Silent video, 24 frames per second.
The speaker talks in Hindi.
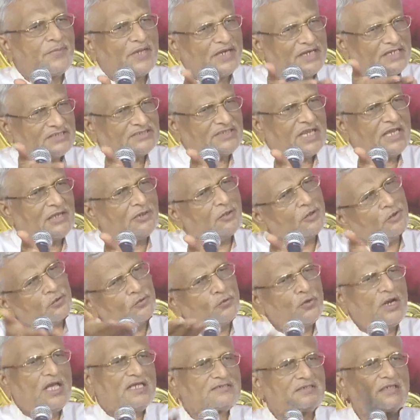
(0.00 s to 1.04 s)
परेशान और
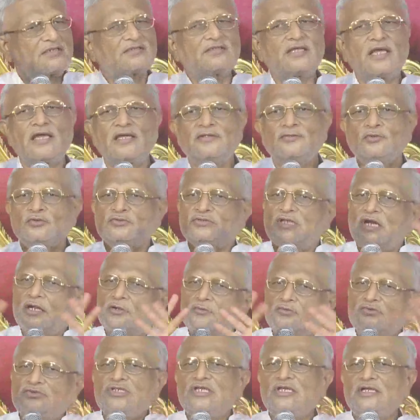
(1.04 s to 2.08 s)
रुला सकता है
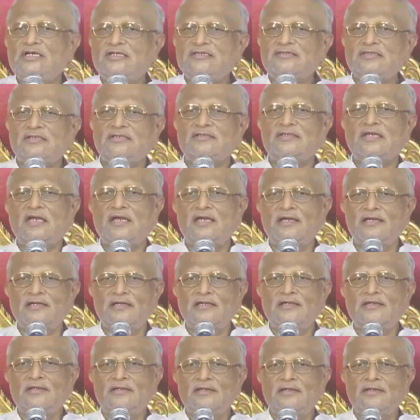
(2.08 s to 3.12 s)
दूसरा कुछ नहीं कर सकता
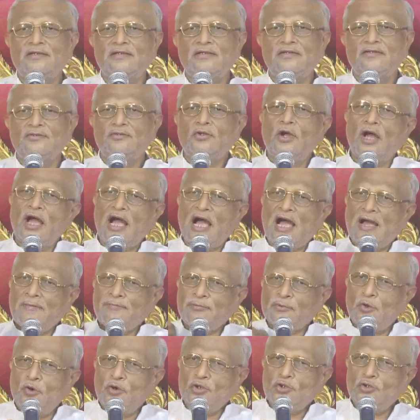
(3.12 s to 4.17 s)
तो
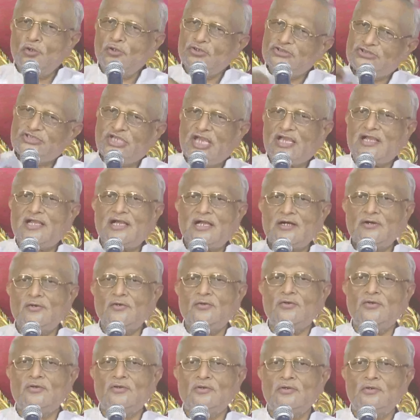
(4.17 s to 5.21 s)
आप कौन हो चेक कर
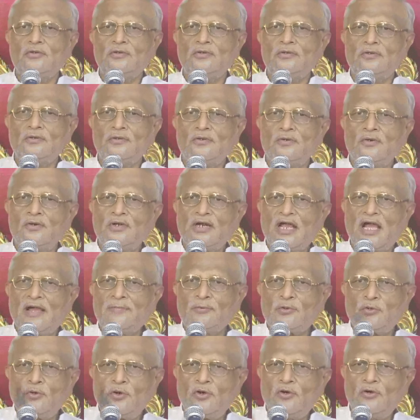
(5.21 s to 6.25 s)
लो और
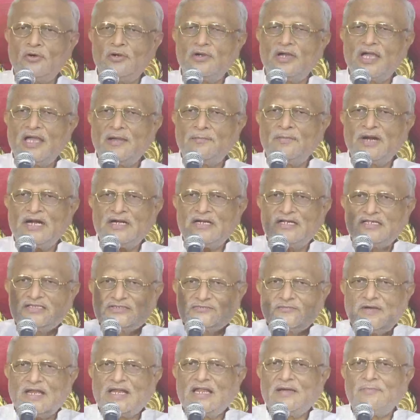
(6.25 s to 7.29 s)
आपको
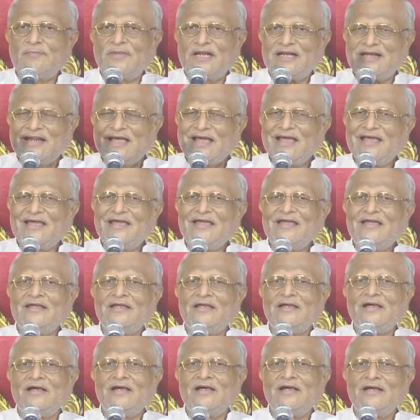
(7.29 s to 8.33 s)
एबंडेंस वाला बनना है
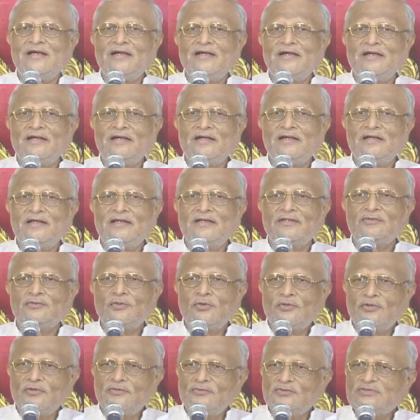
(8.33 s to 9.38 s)

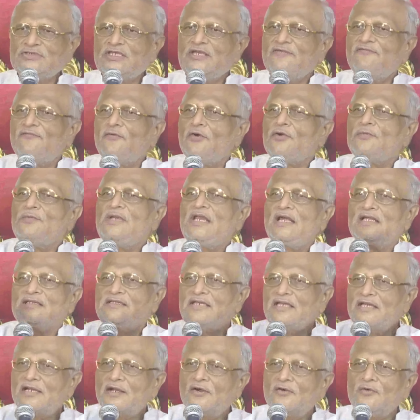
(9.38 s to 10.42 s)
तो उसकी फॉर्मूला
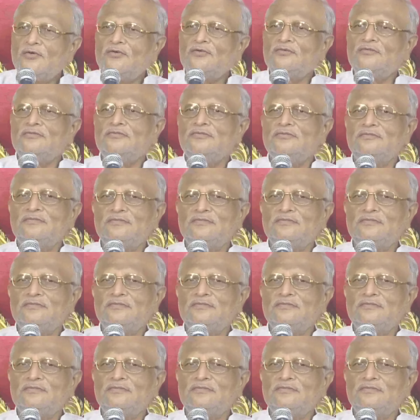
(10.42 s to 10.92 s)
दे रहा हूं